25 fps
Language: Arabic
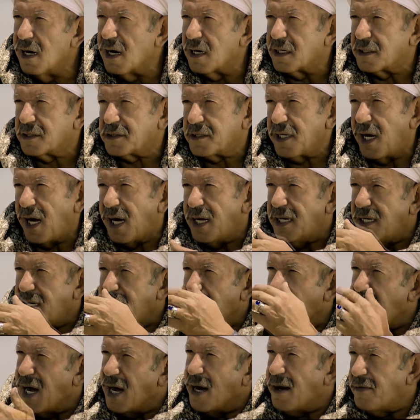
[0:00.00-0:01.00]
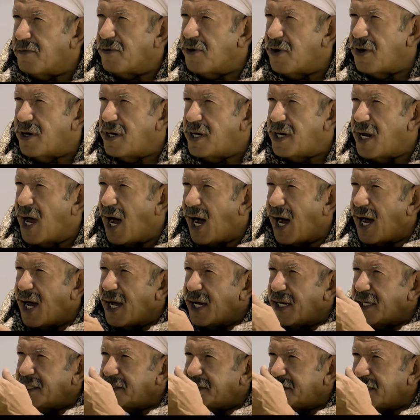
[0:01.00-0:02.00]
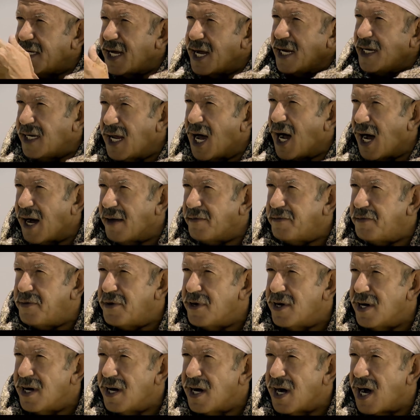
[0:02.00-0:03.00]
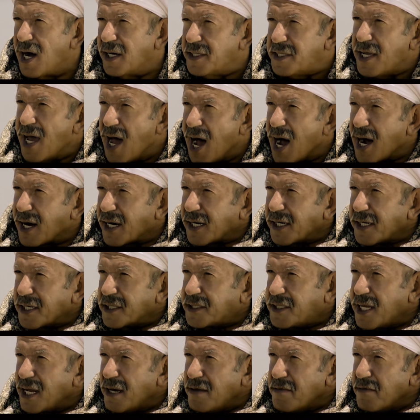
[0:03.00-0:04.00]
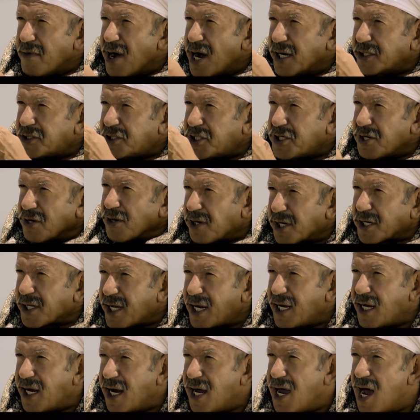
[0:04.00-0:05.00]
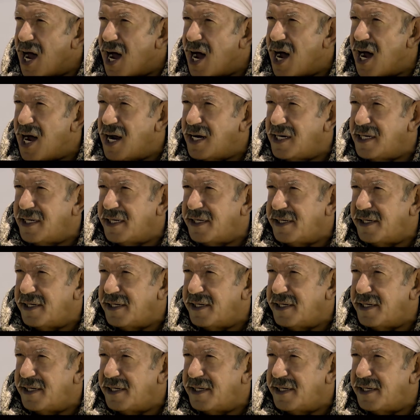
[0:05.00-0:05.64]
اقطع اللعب واللي عايز يلعب ادي اخرة المشي ورا العيال